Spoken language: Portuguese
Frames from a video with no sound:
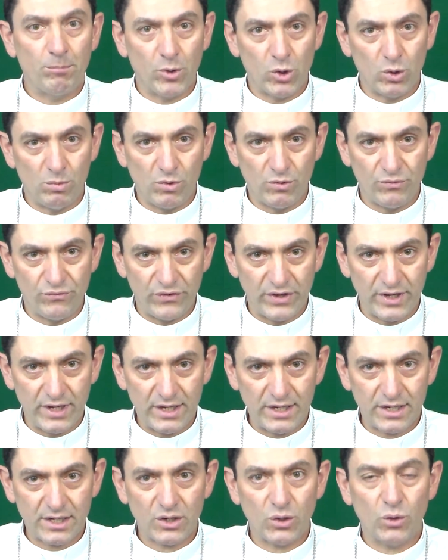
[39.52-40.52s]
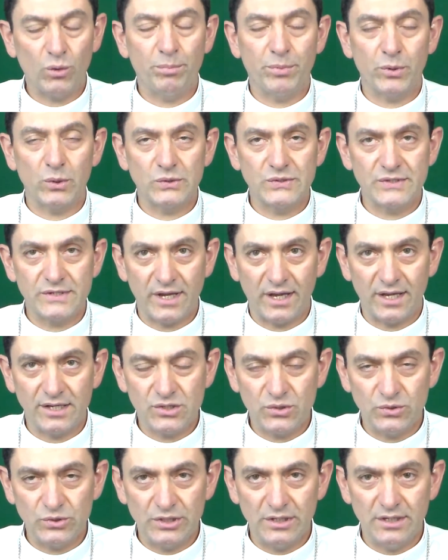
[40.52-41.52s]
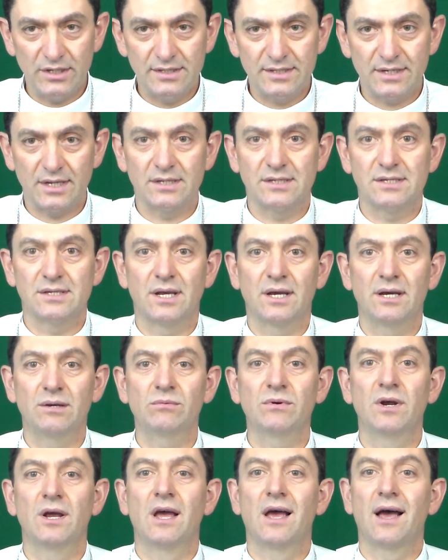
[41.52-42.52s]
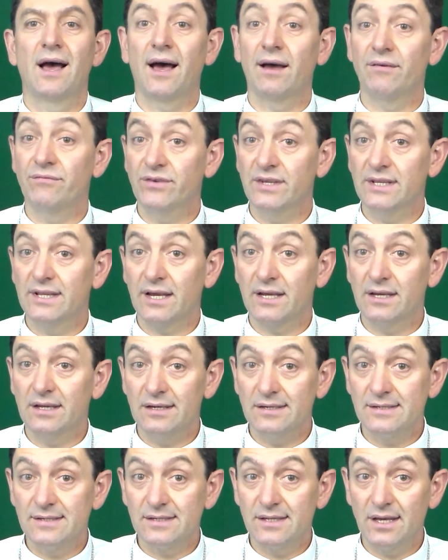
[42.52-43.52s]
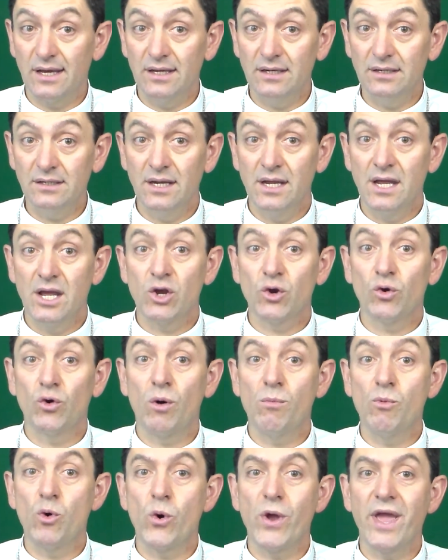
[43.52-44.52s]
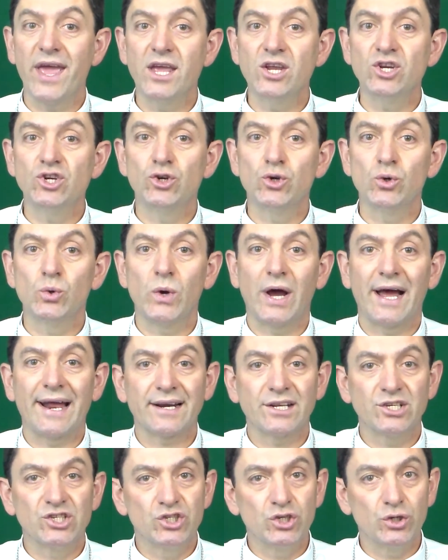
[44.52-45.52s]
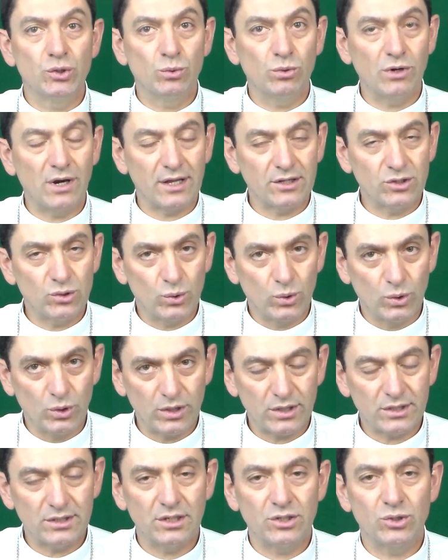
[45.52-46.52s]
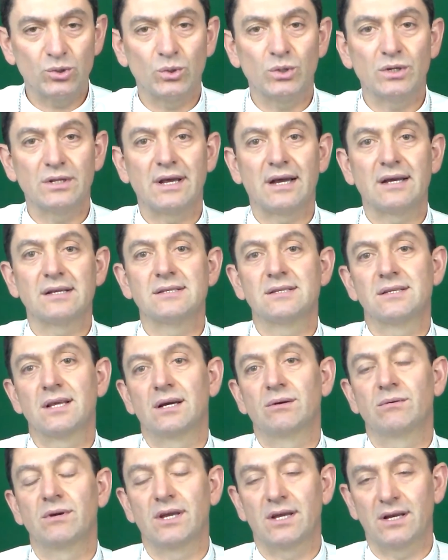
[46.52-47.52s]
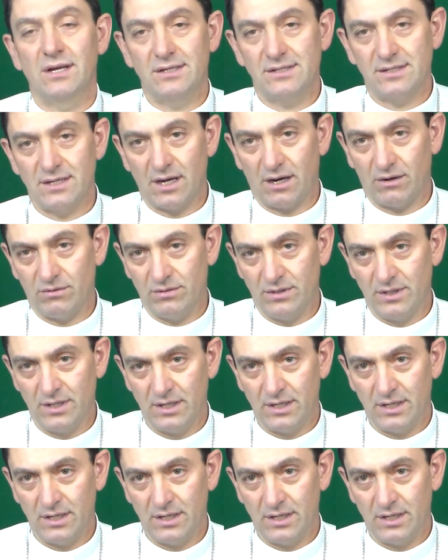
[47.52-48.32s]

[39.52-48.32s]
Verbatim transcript: promover o processo de iniciação à vida cristã como eixo articulador de toda a ação eclesial.